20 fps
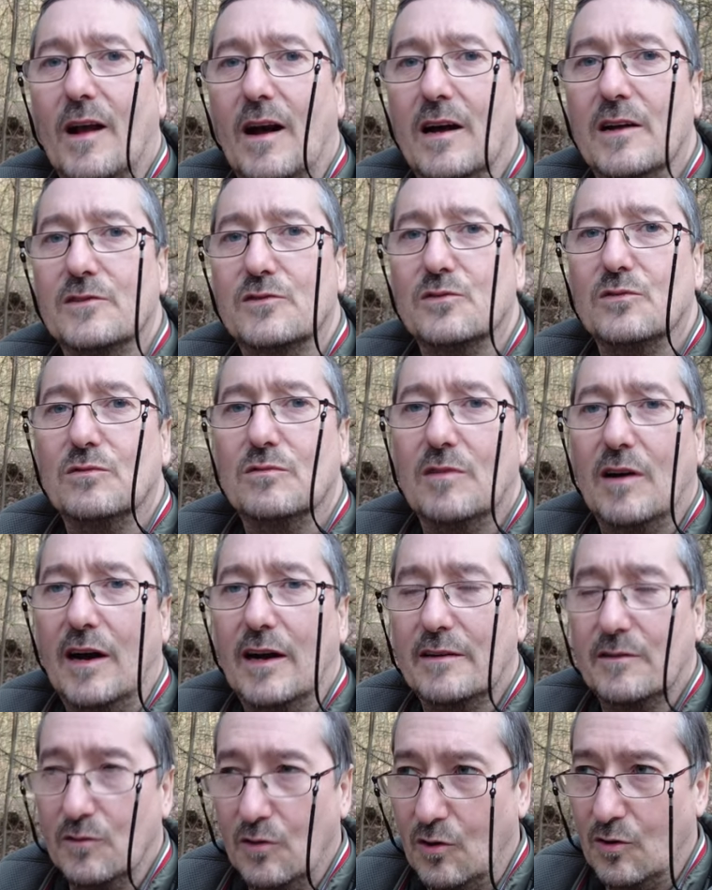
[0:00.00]
Also
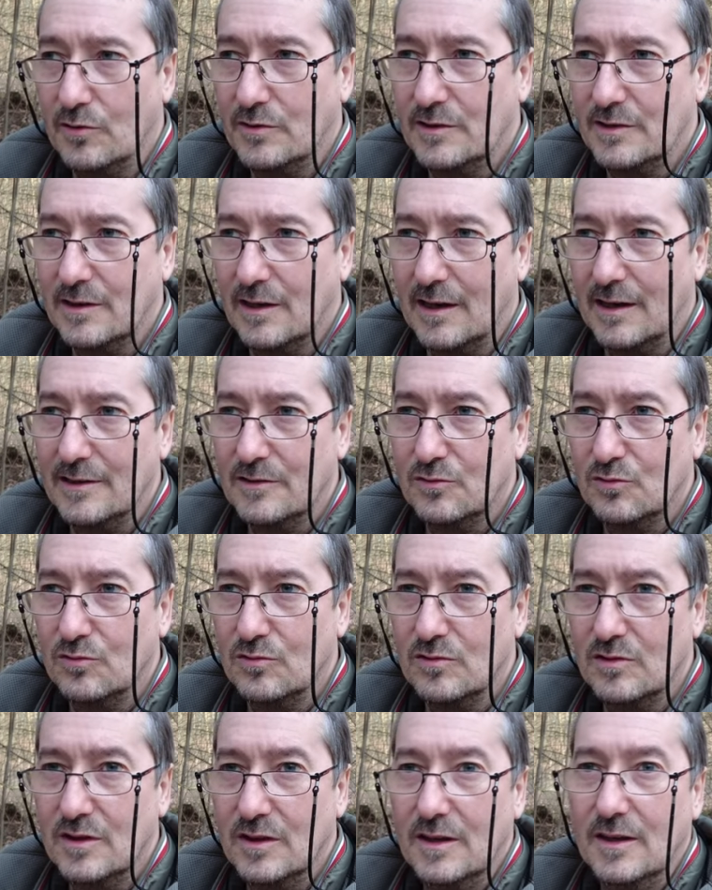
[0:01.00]
hat ordentliche
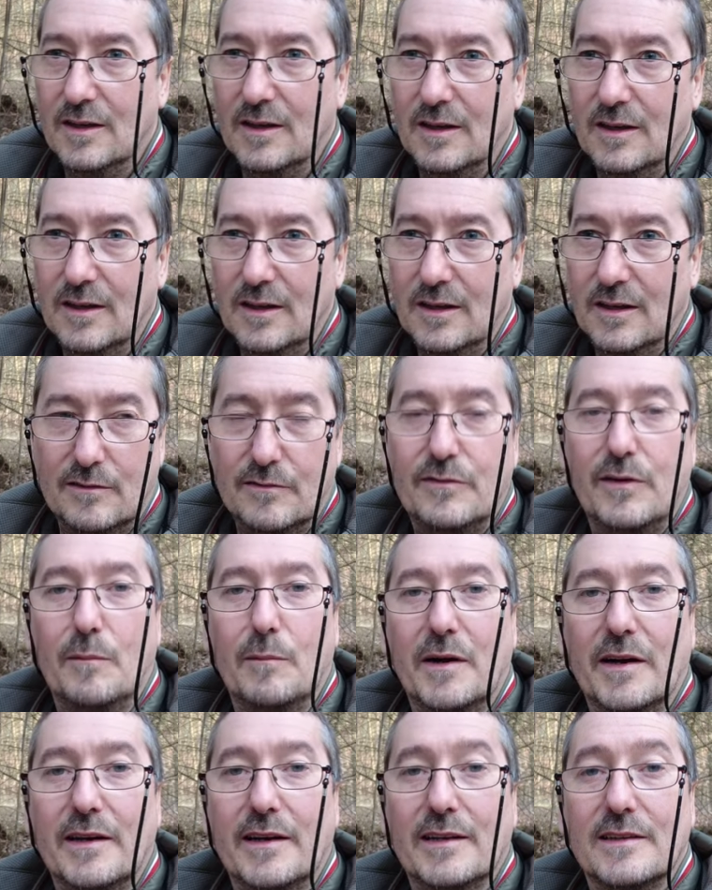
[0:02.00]
Leistung. Wenn
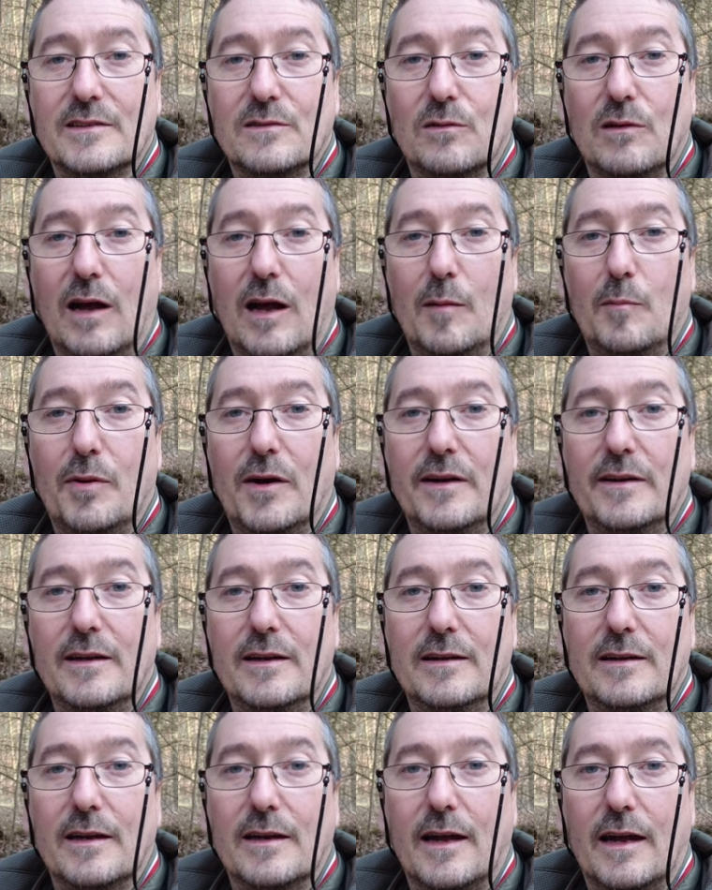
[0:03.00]
man das
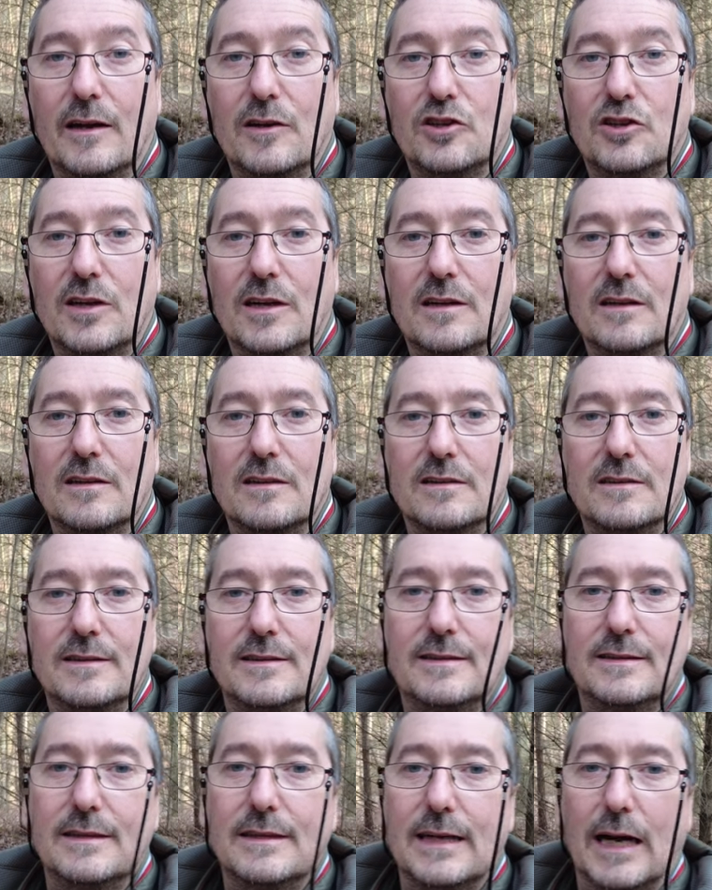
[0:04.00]
Solarpanel dann ansteckt,
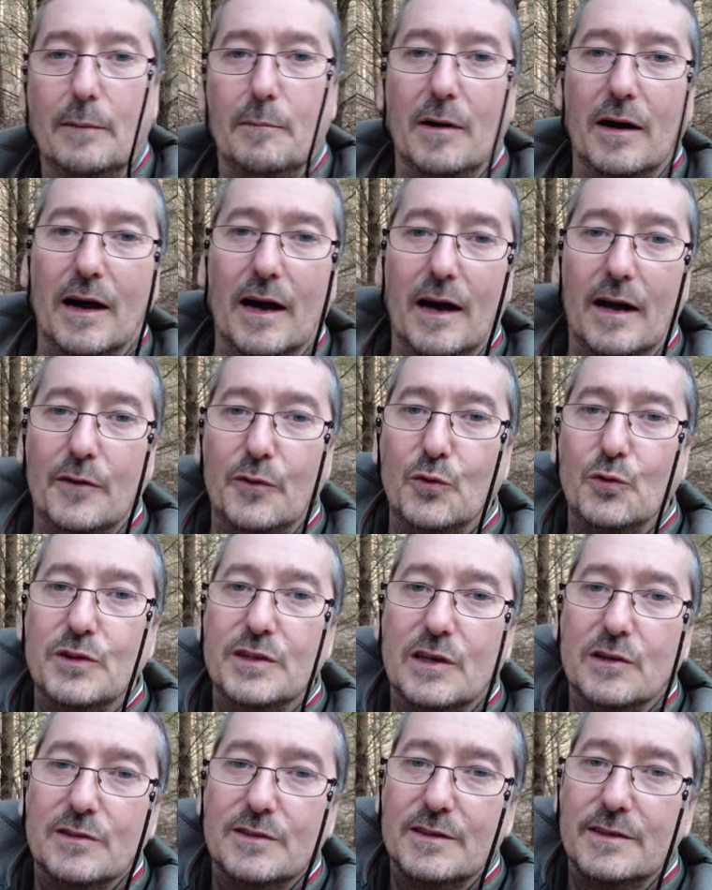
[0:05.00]
ist die Kamera
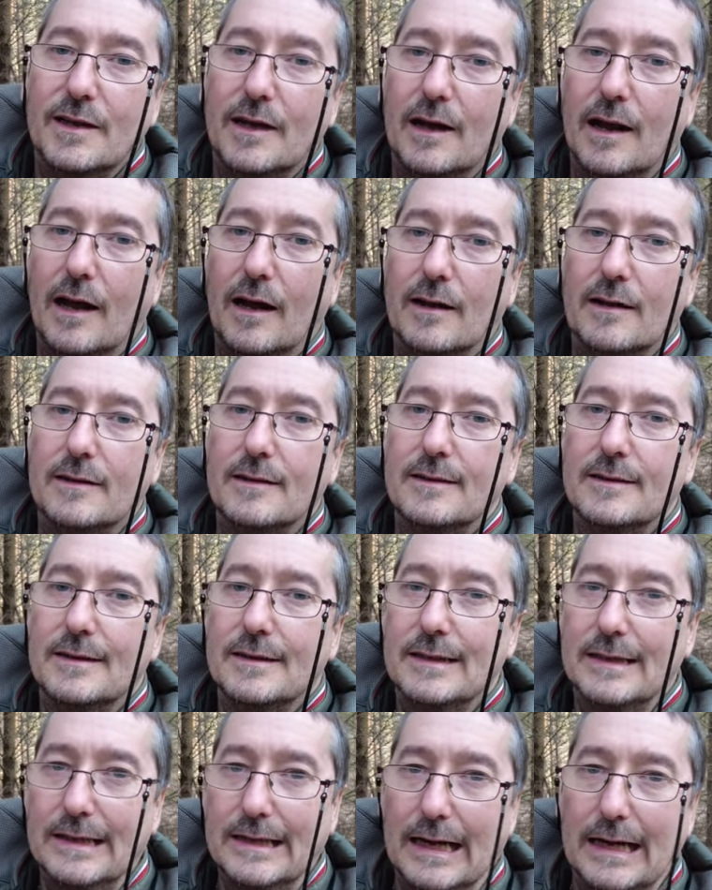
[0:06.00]
durchaus in der Lage,
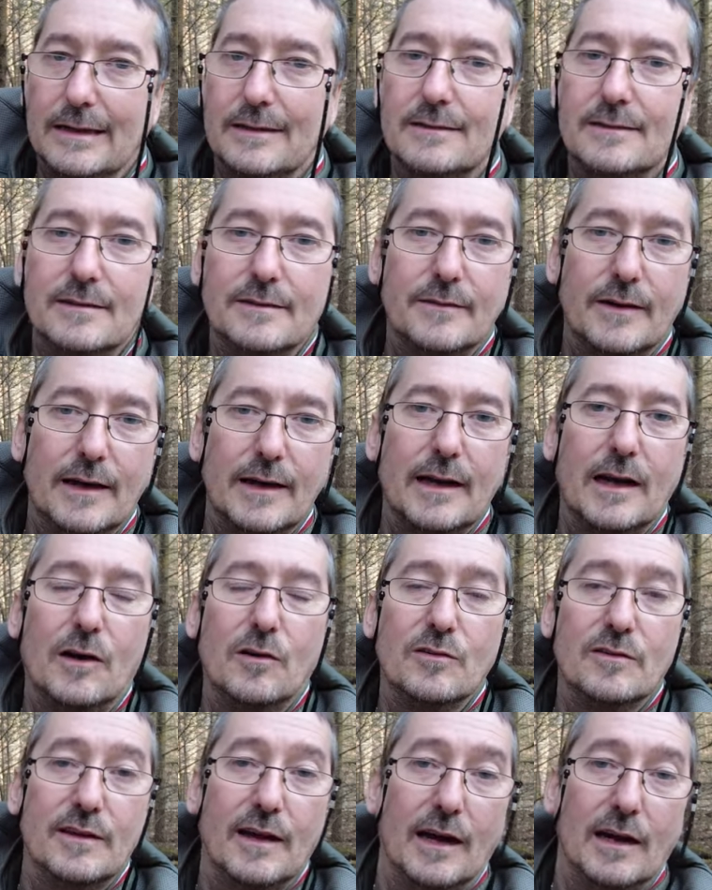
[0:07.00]
eine ganze Weile
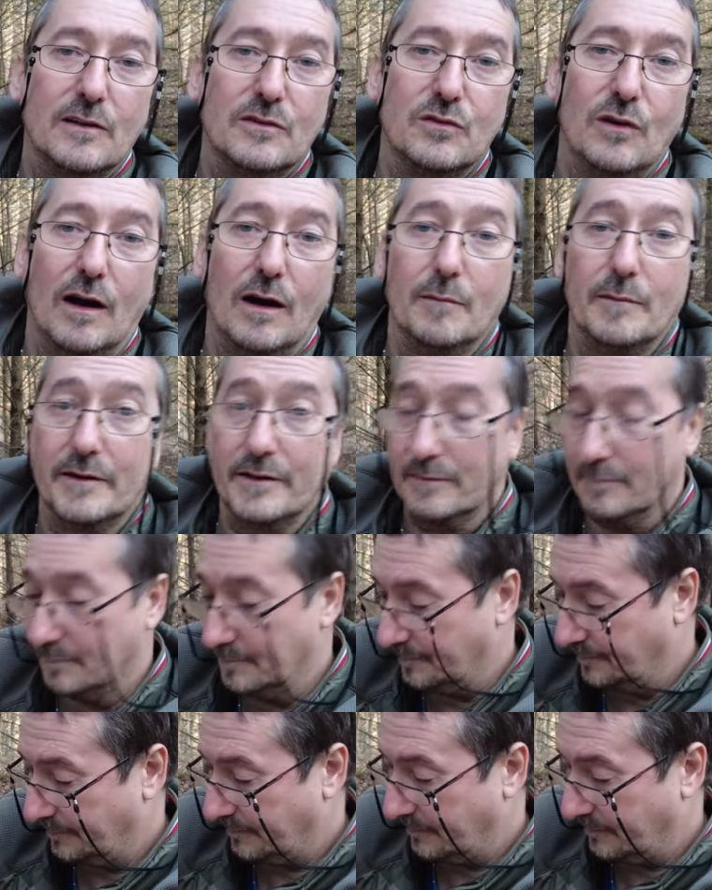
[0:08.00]
autark zu arbeiten.